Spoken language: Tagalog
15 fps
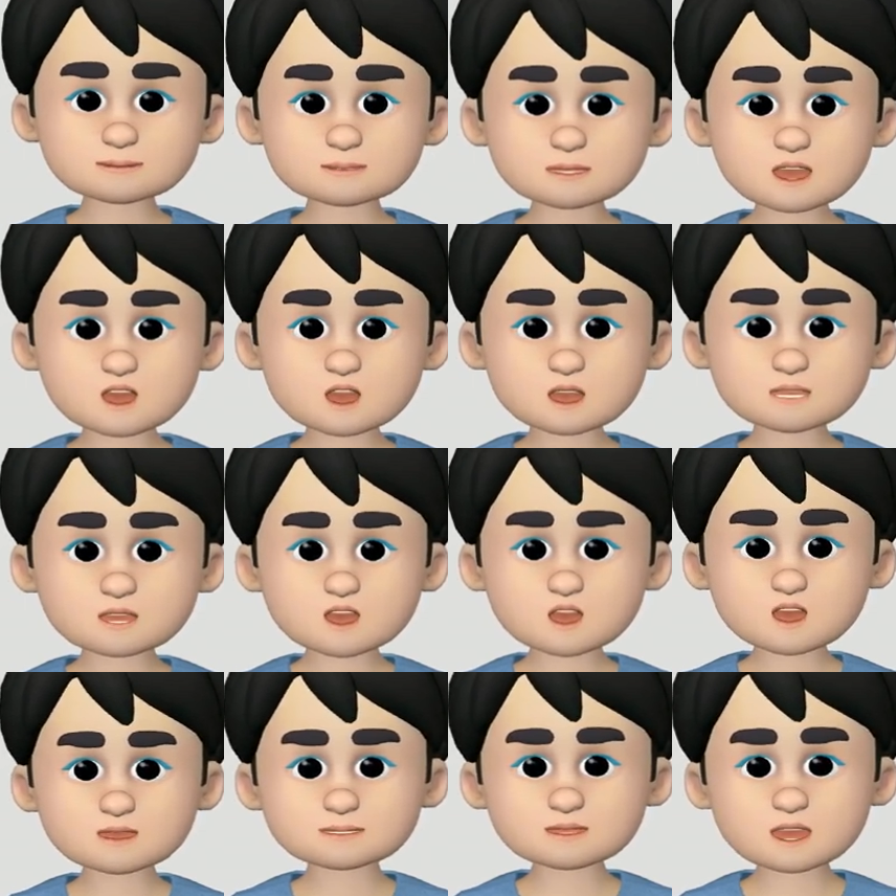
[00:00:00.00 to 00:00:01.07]
Two of
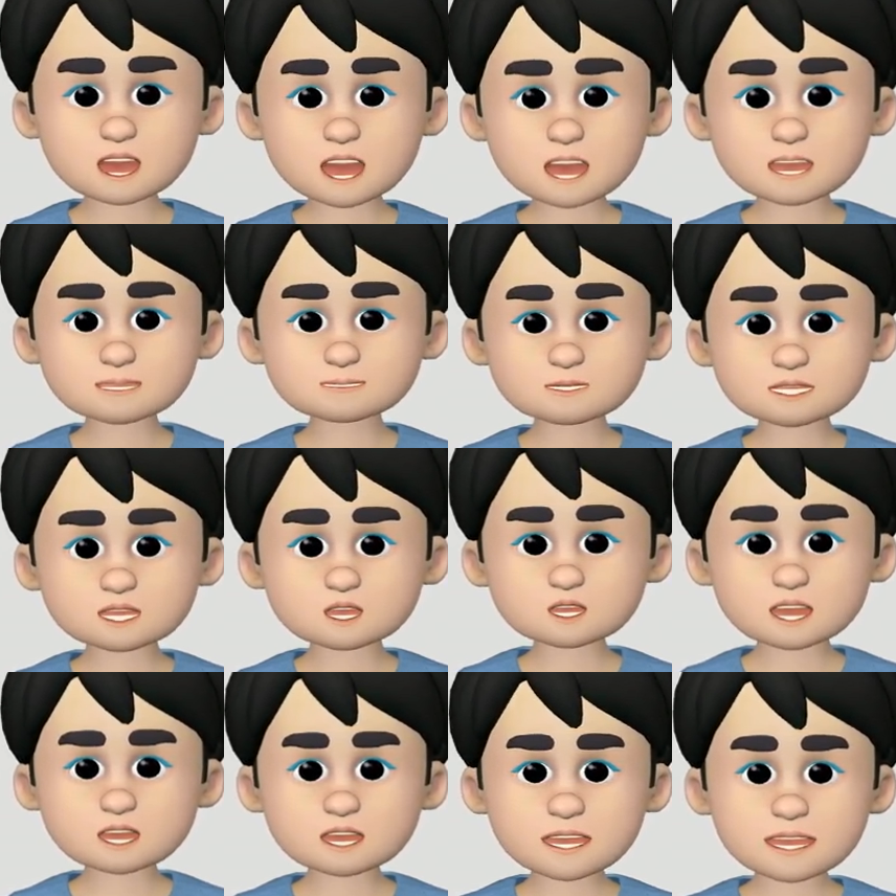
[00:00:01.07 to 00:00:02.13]
those terms were
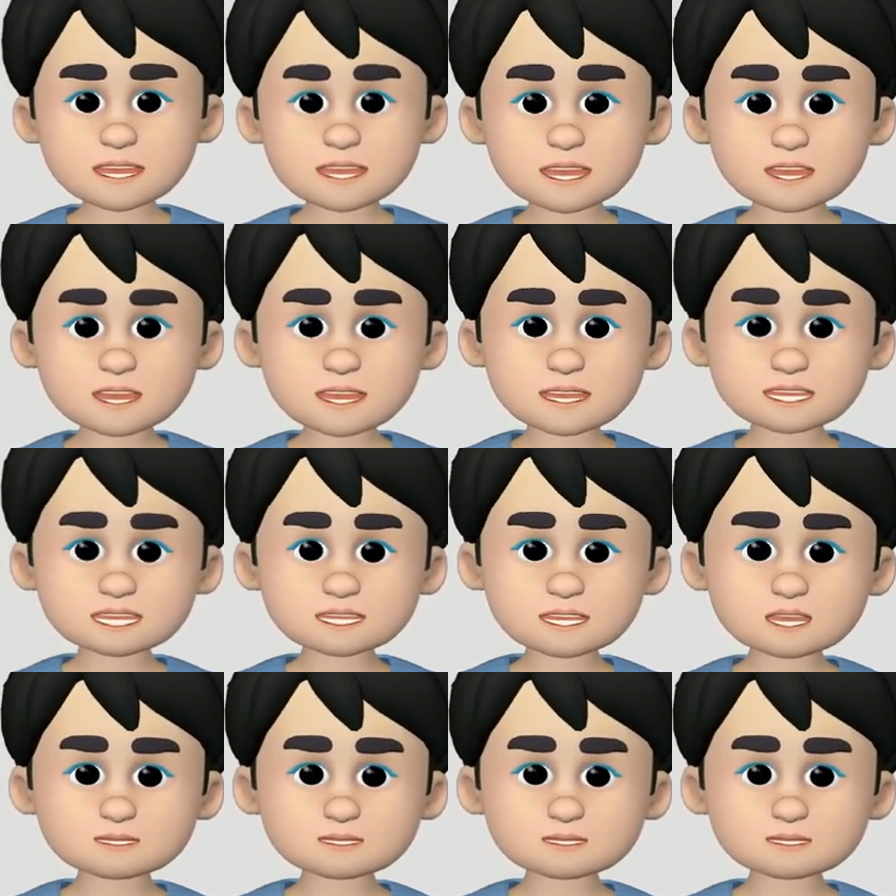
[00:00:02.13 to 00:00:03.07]
during the Duterte